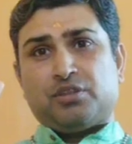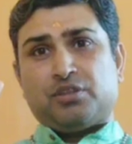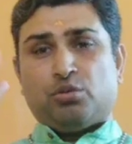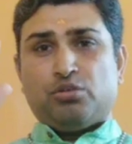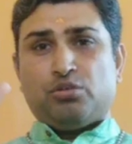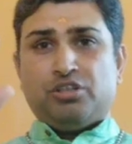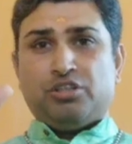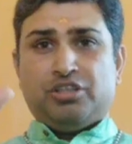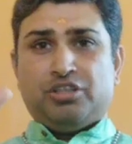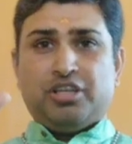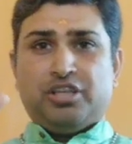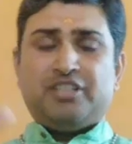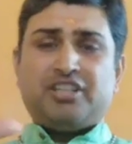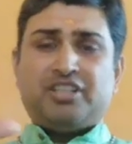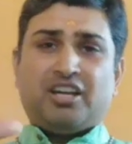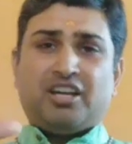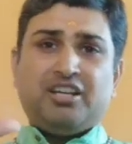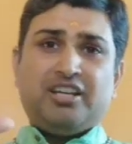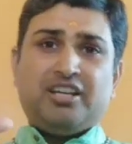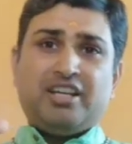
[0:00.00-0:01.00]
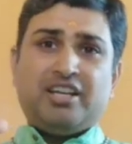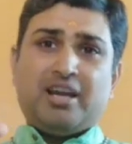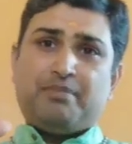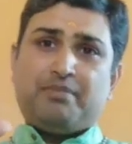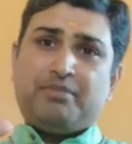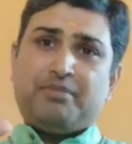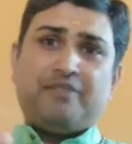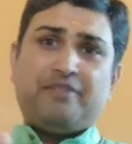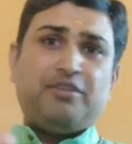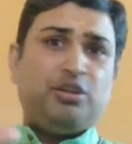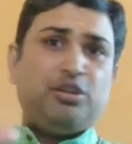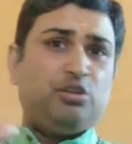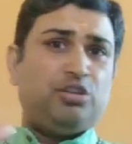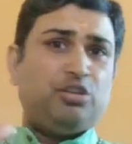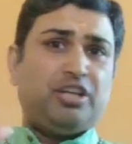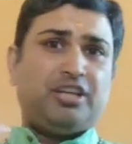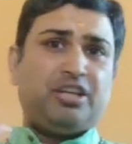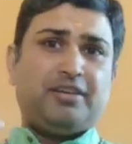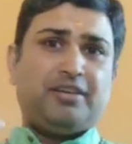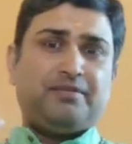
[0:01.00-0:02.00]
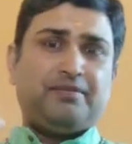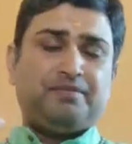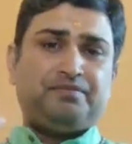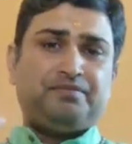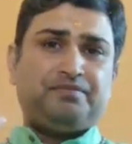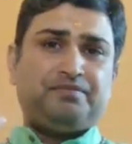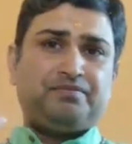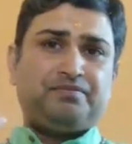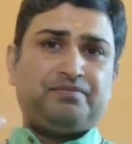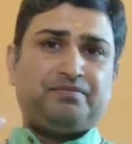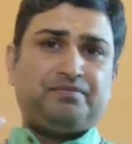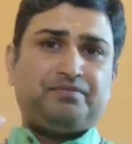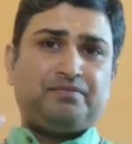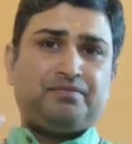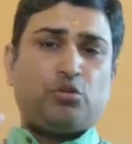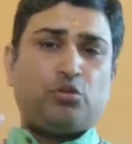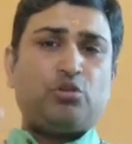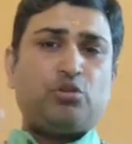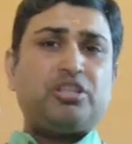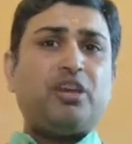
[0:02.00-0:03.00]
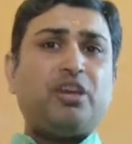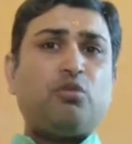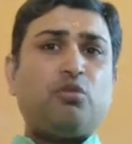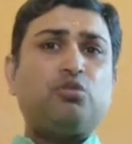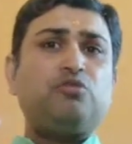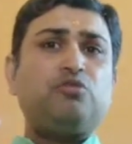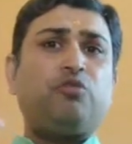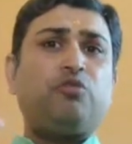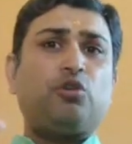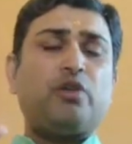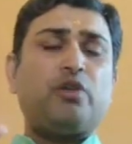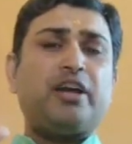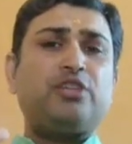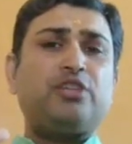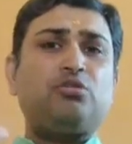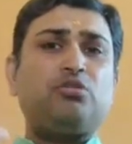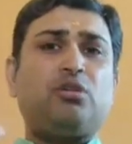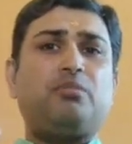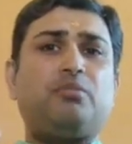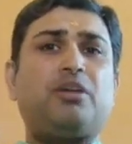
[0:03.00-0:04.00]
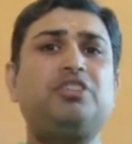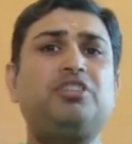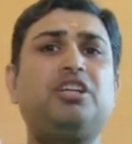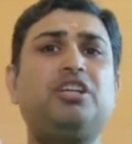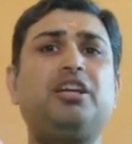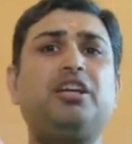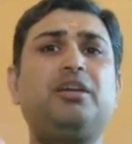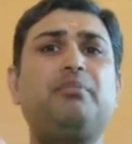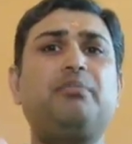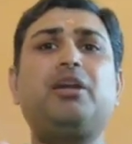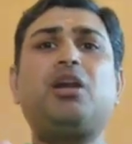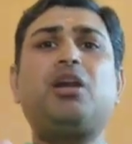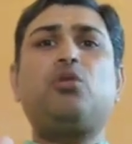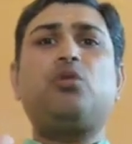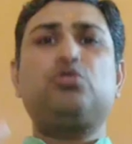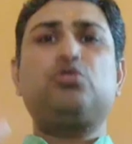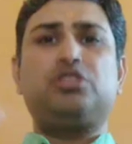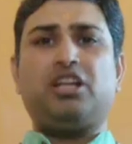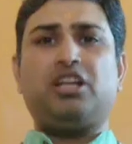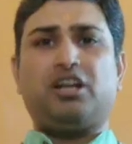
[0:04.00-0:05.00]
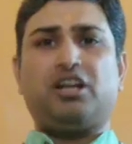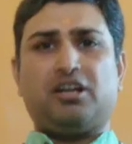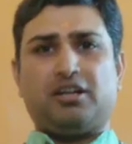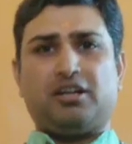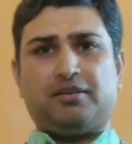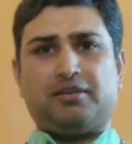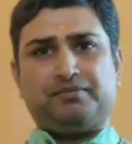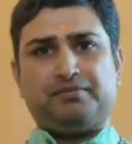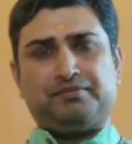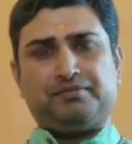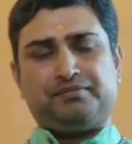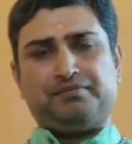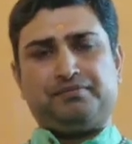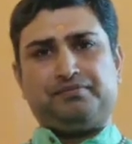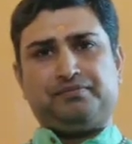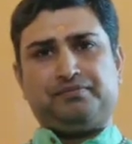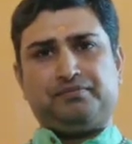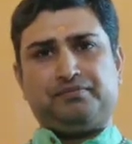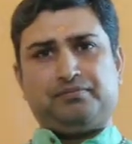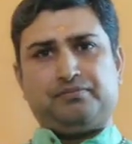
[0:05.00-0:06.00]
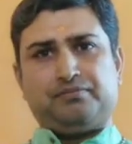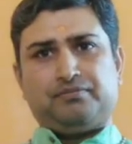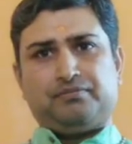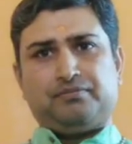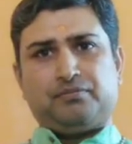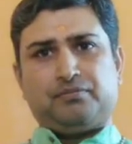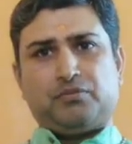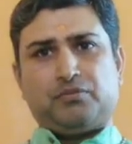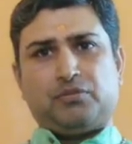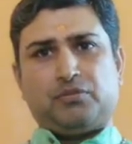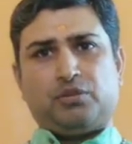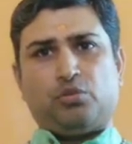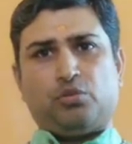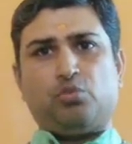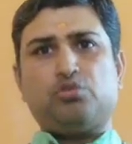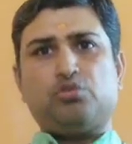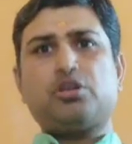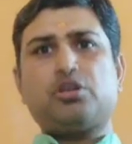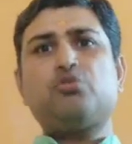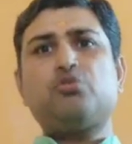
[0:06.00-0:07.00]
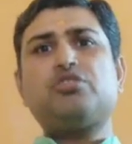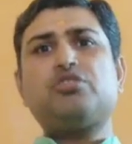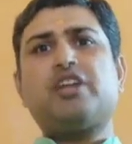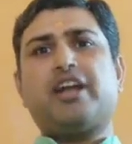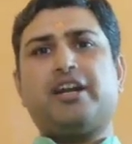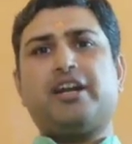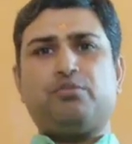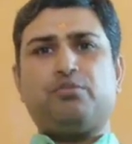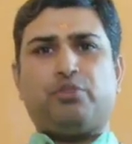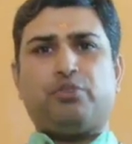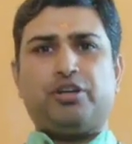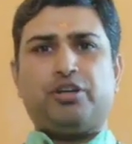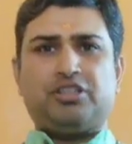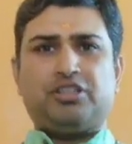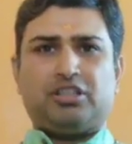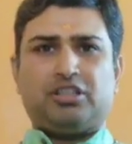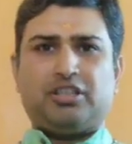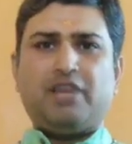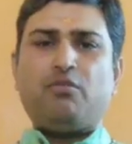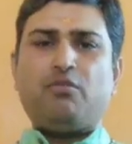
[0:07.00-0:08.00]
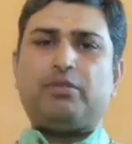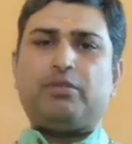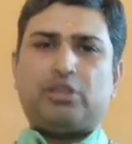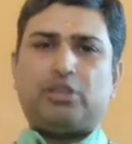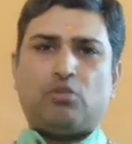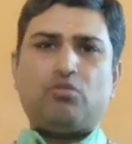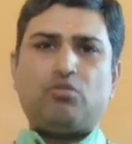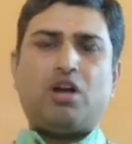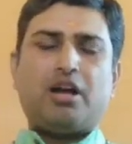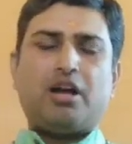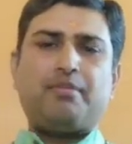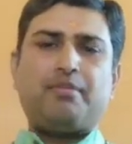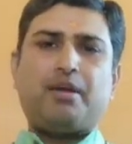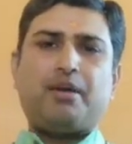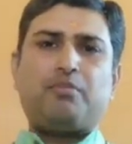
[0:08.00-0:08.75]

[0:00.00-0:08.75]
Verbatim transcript: तो ये जानने के लिए आप मेरा वीडियो देखिए क्योंकि देखिए कुछ फ़ोटो हैं जो हनुमान जी की मना होती है लगाना क्योंकि उसके कुछ नेगेटिव पॉइंट्स आते हैं वो बताऊंगा आगे मैं